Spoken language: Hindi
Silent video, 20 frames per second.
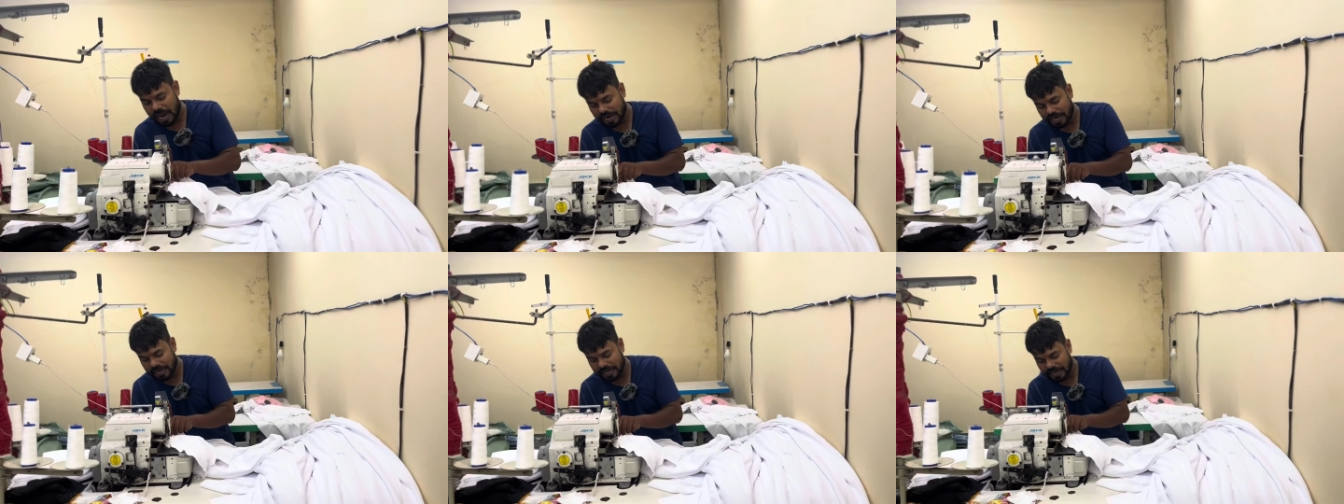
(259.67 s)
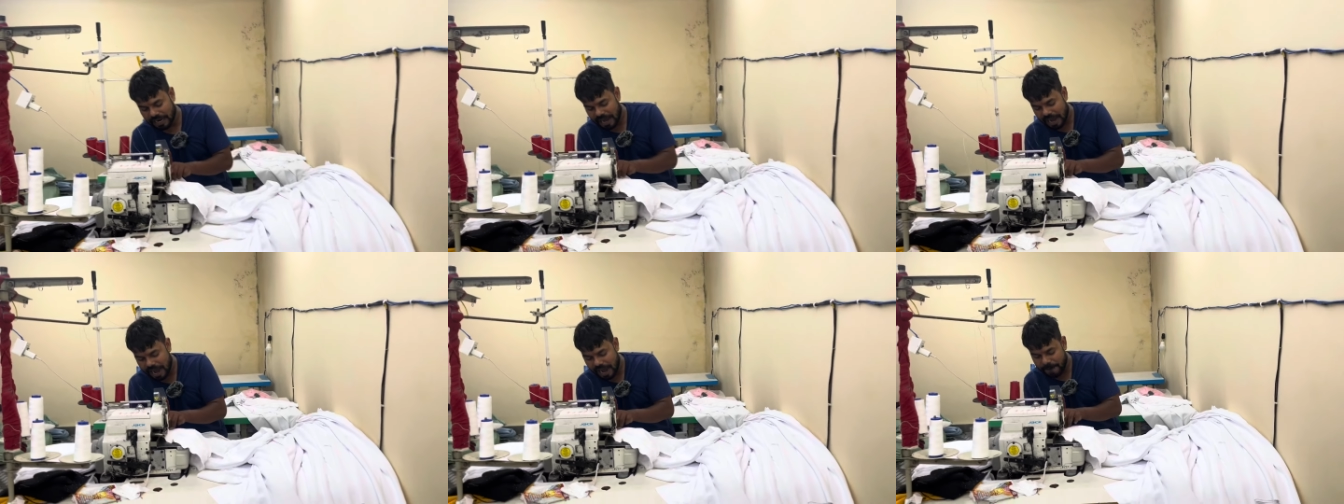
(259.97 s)
अगर
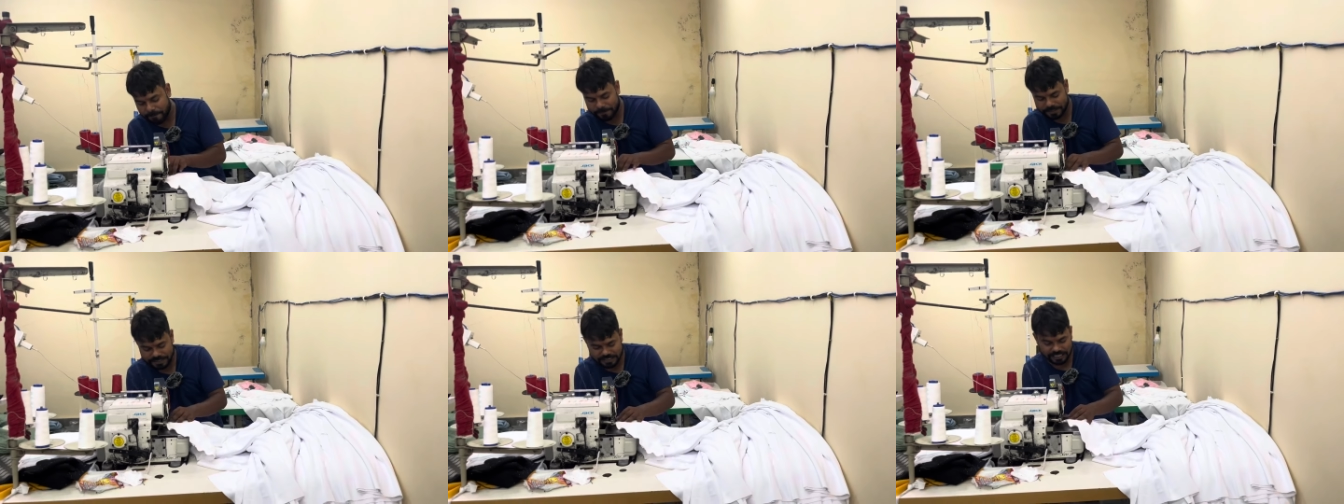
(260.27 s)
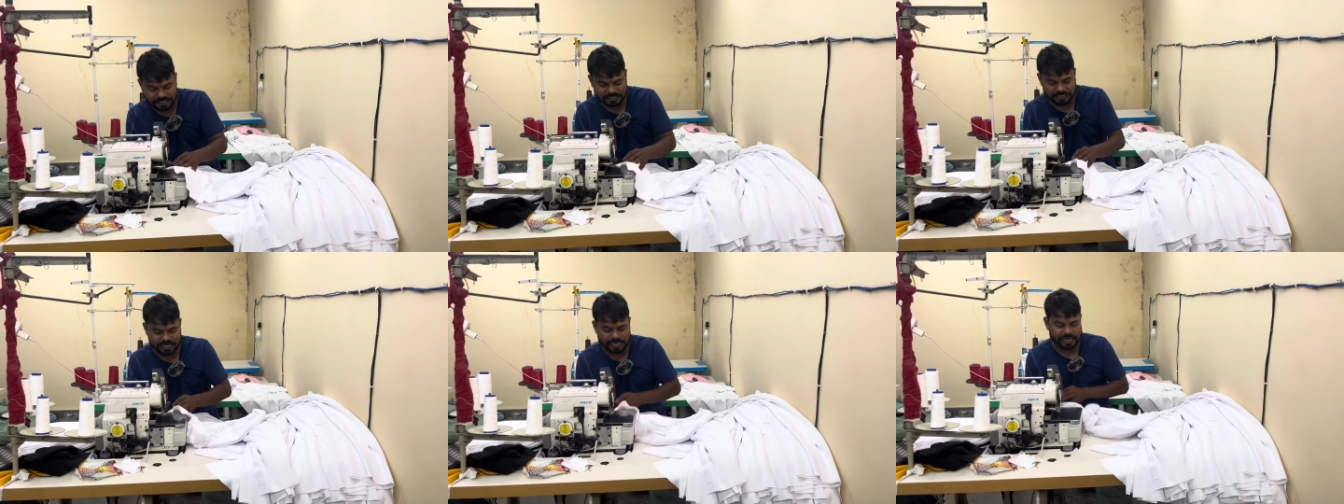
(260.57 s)
आप
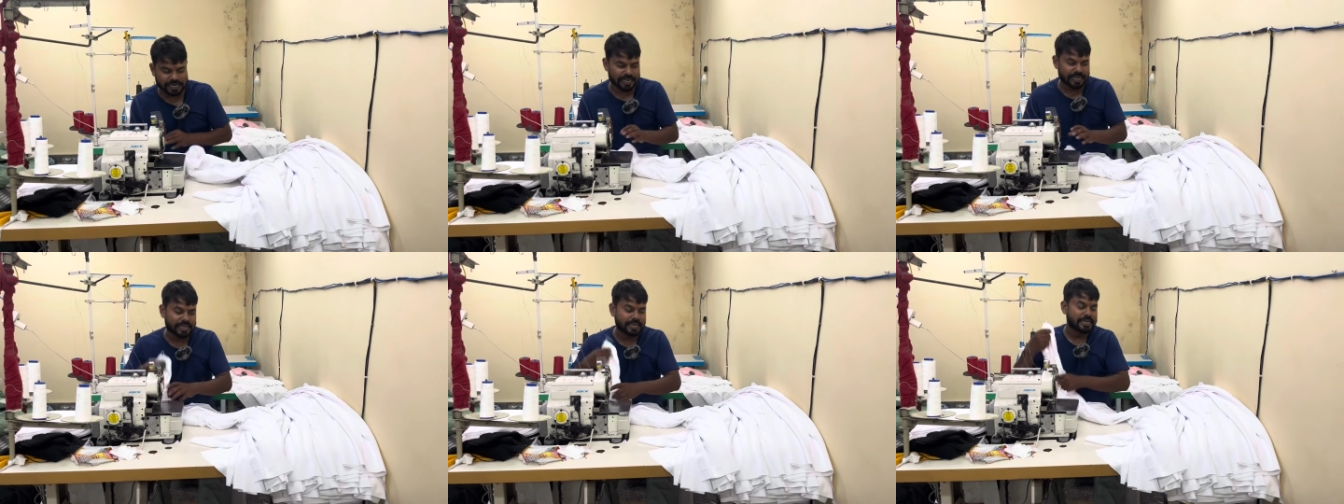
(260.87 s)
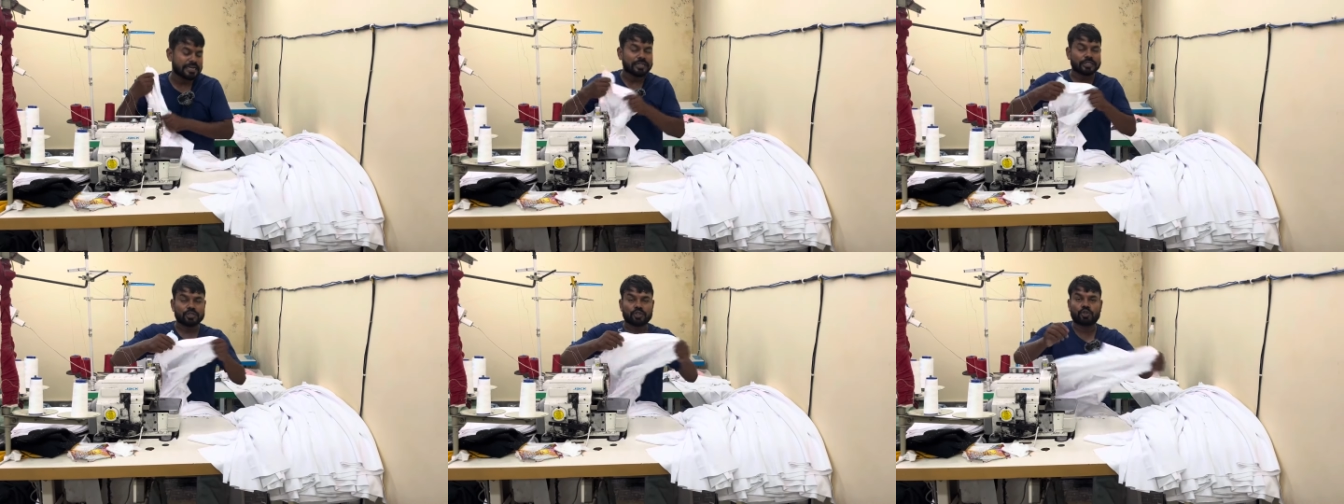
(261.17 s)
बिजनेस कर रहे
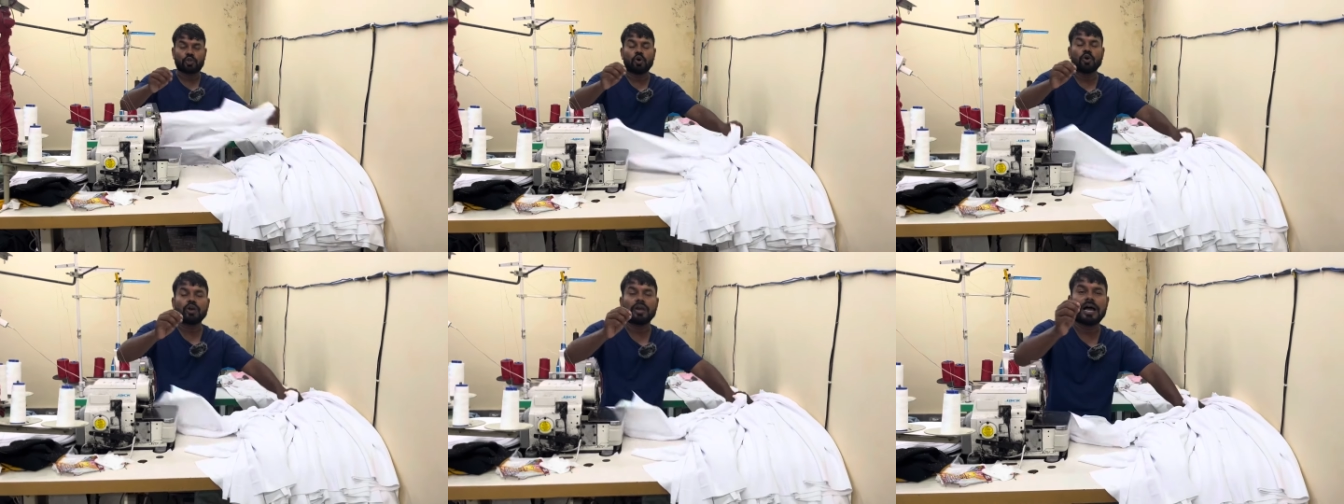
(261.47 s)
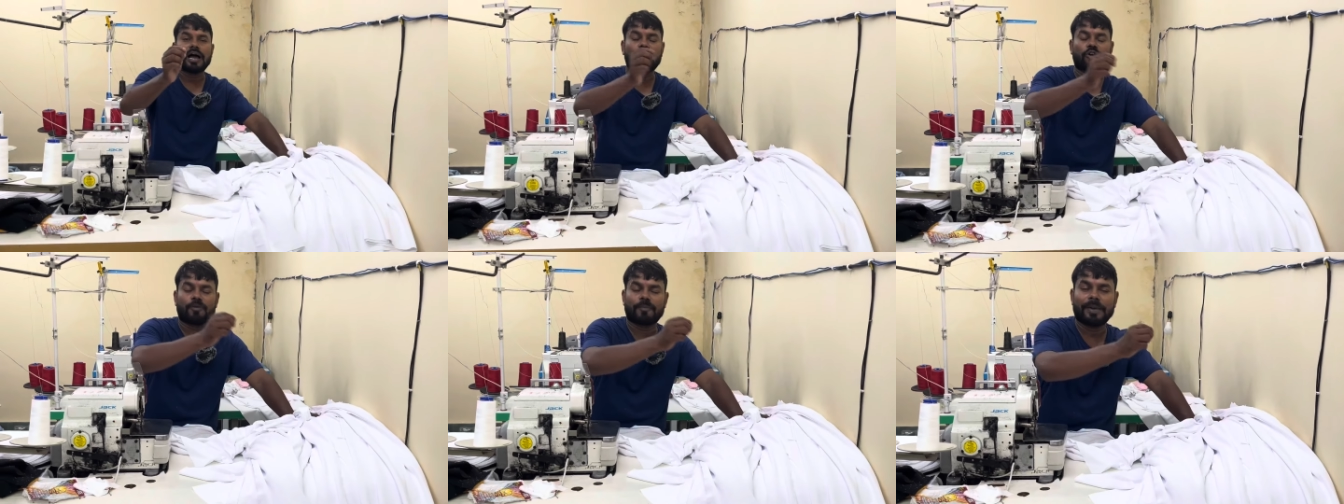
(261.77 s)
हैं दो
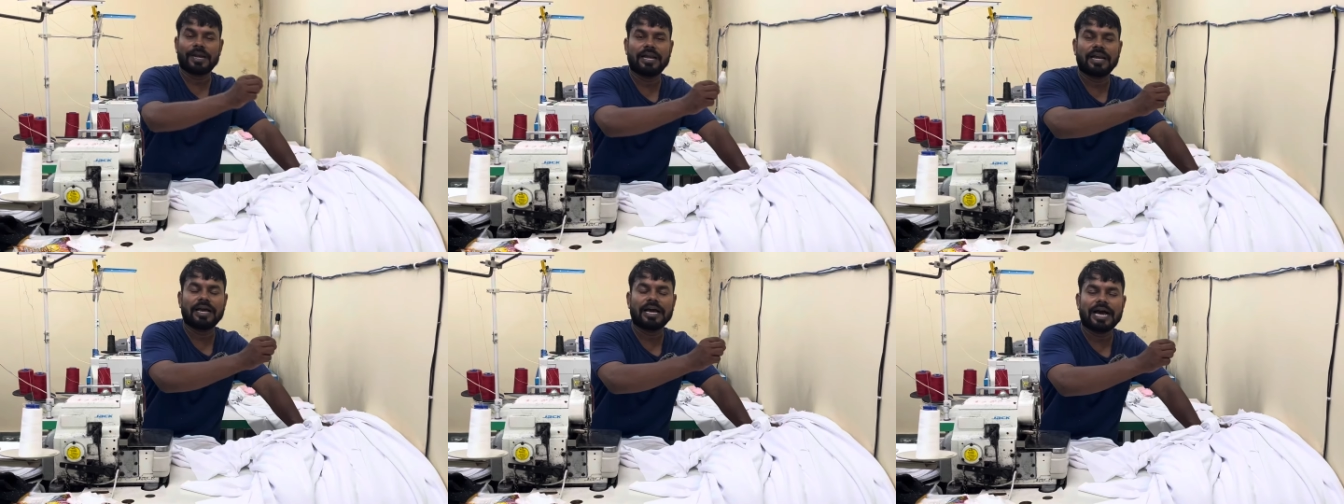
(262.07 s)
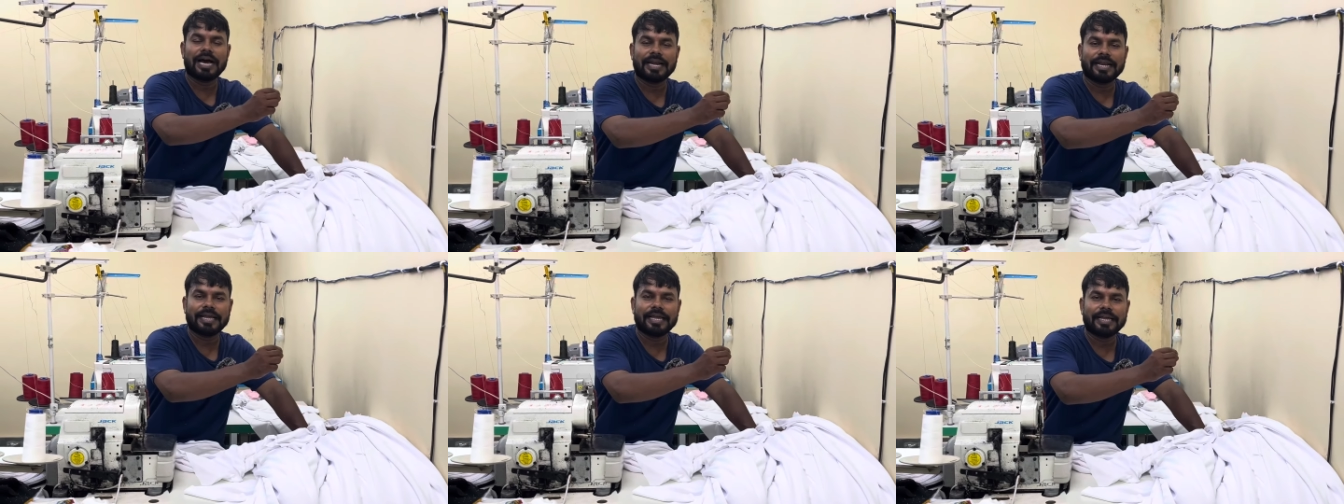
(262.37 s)
लाख रुपए
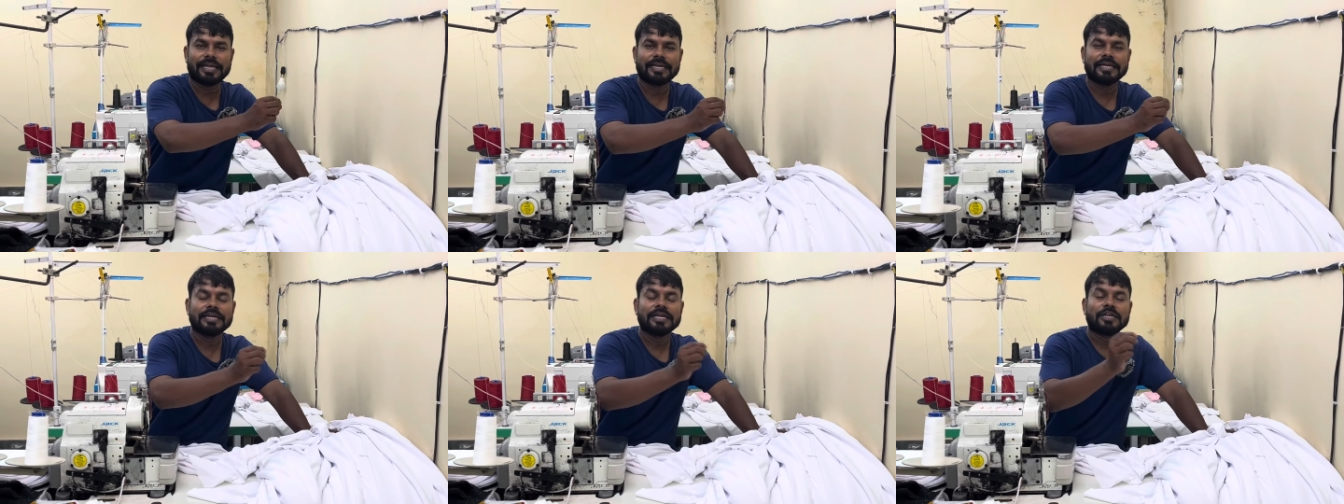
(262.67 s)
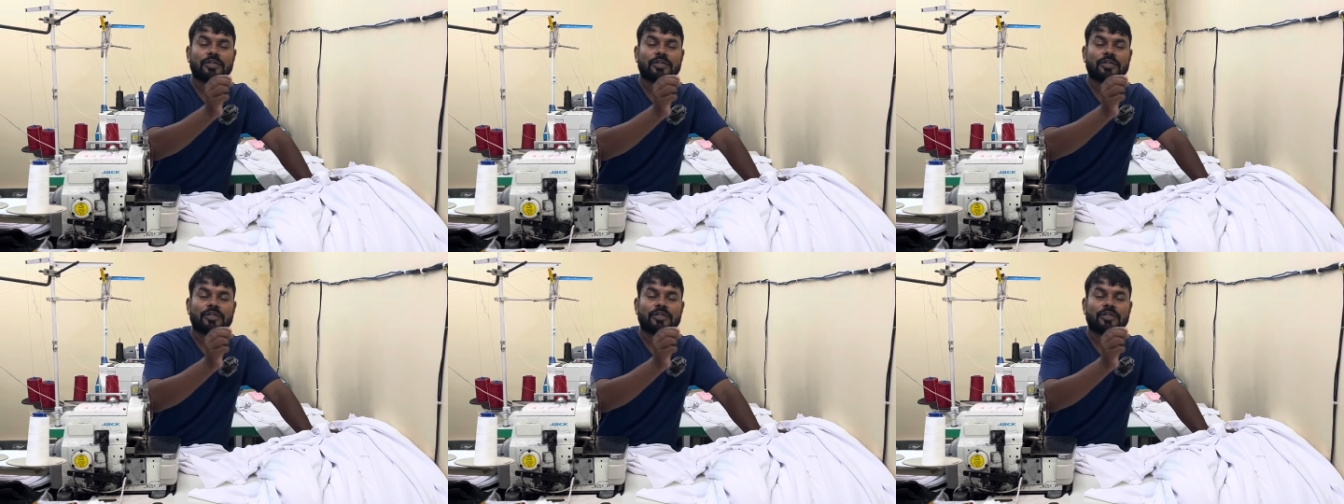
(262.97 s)
लगा रहे हैं